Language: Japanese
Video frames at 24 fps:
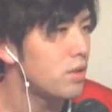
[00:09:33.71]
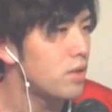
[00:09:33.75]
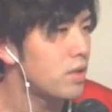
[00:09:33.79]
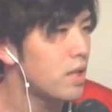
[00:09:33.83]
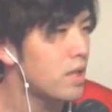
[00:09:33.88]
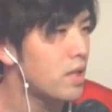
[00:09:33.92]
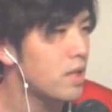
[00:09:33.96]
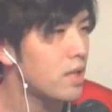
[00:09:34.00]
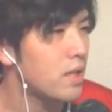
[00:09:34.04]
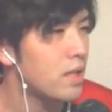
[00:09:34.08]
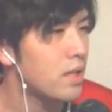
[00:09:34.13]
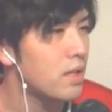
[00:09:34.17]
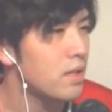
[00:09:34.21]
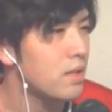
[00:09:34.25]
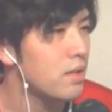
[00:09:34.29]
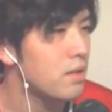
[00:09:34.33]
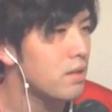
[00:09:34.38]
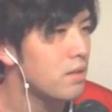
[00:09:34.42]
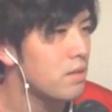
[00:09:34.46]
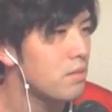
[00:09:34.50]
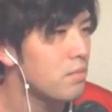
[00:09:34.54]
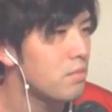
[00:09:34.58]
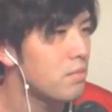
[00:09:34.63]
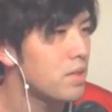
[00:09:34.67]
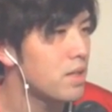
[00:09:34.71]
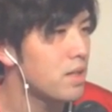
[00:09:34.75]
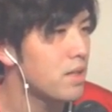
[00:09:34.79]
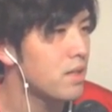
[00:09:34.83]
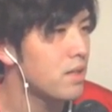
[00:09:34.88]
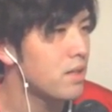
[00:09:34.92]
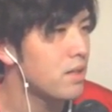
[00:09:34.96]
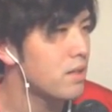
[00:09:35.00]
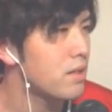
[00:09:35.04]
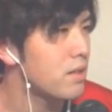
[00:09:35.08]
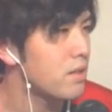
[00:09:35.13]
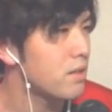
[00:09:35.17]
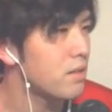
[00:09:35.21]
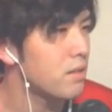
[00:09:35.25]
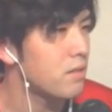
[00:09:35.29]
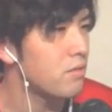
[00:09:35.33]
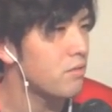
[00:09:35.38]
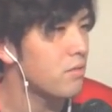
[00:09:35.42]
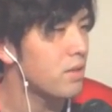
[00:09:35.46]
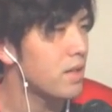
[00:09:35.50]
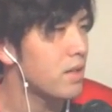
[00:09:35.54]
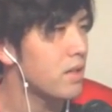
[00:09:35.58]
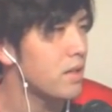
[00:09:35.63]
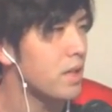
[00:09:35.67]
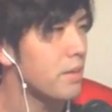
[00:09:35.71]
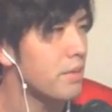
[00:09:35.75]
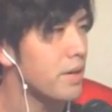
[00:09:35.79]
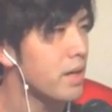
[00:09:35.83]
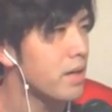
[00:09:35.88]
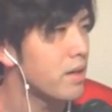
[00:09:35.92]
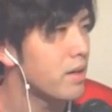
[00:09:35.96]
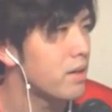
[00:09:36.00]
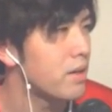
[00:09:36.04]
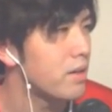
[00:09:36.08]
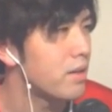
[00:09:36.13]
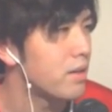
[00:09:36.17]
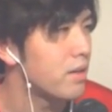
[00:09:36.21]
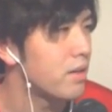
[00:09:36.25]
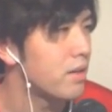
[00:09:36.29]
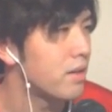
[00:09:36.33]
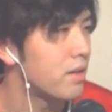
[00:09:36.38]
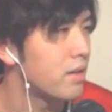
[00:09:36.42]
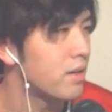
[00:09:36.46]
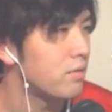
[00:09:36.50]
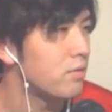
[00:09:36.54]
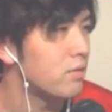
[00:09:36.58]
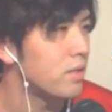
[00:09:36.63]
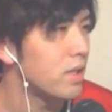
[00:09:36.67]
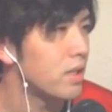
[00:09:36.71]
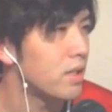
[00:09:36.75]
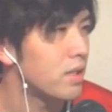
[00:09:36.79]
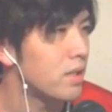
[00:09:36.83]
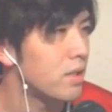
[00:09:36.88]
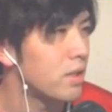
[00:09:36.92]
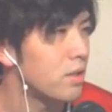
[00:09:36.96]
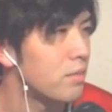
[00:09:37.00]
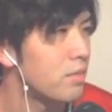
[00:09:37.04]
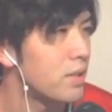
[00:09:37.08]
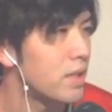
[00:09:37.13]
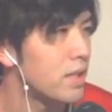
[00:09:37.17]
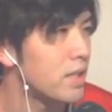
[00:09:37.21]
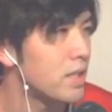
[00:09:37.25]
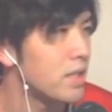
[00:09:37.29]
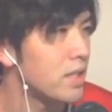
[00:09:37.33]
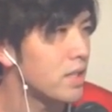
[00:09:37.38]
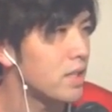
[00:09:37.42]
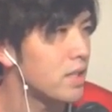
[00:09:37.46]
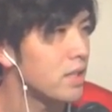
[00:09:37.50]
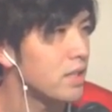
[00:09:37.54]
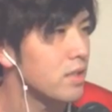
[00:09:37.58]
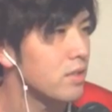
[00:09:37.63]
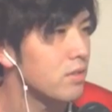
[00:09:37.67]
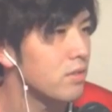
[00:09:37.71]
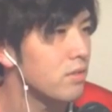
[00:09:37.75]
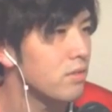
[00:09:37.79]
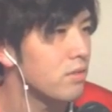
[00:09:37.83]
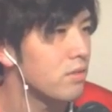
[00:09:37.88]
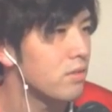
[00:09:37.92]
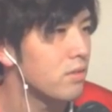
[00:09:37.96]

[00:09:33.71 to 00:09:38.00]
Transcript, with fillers: ナンバーワンやばい歌ってる場合じゃないんですよ